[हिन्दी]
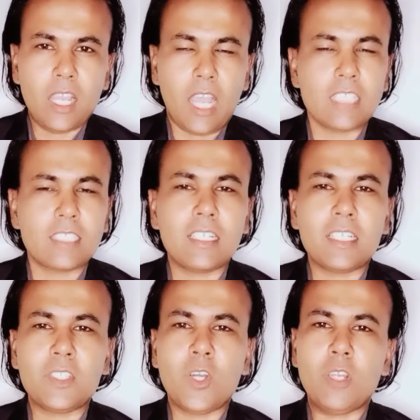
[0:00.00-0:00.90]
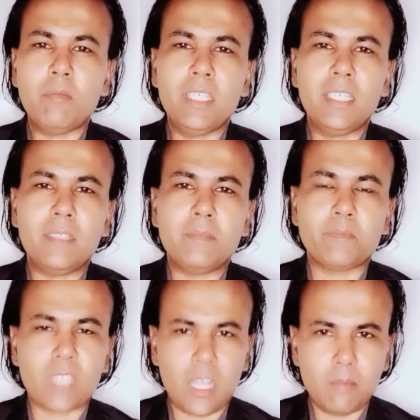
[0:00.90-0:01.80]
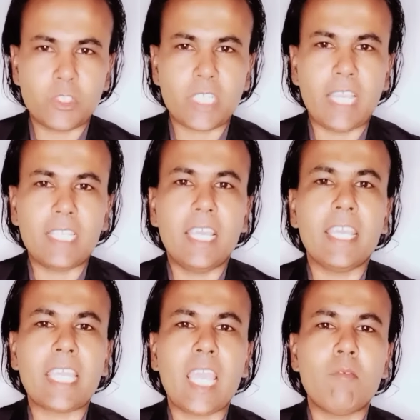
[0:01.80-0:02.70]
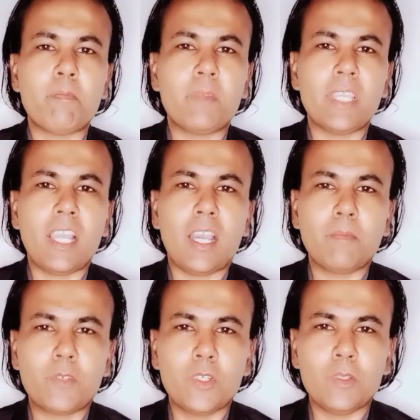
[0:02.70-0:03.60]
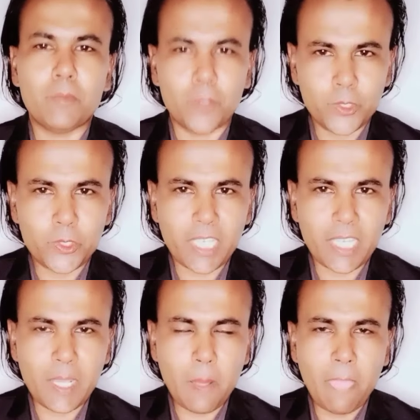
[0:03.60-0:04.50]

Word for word: आजकल के दौर में आम मुशाह है कि हम अपने आप को भूल चुके हैं